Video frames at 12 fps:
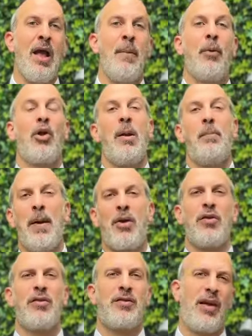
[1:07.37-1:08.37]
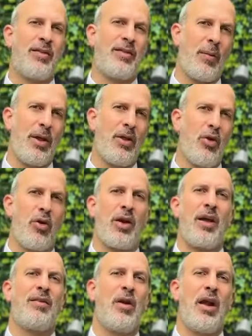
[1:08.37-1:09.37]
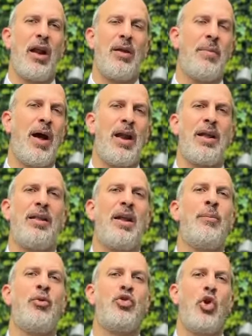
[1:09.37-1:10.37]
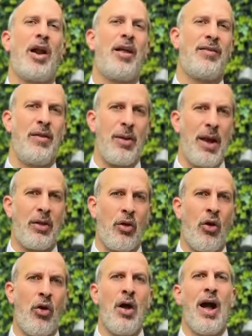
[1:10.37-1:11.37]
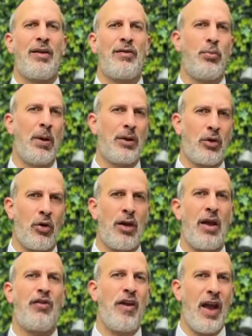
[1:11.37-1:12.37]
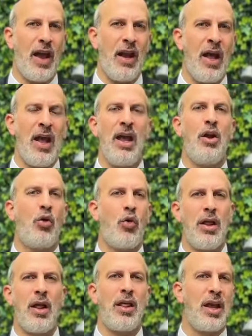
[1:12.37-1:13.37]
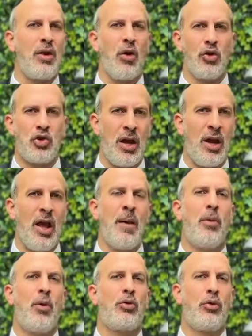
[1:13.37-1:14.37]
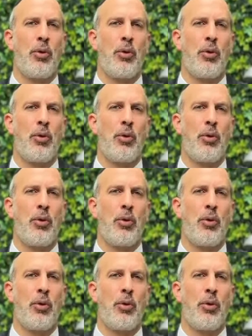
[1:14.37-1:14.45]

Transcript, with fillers: Porque el perro es, sabido que es el animal que tiene mucho agradecimiento a su patrón, es fiel y lo cuida día y noche por,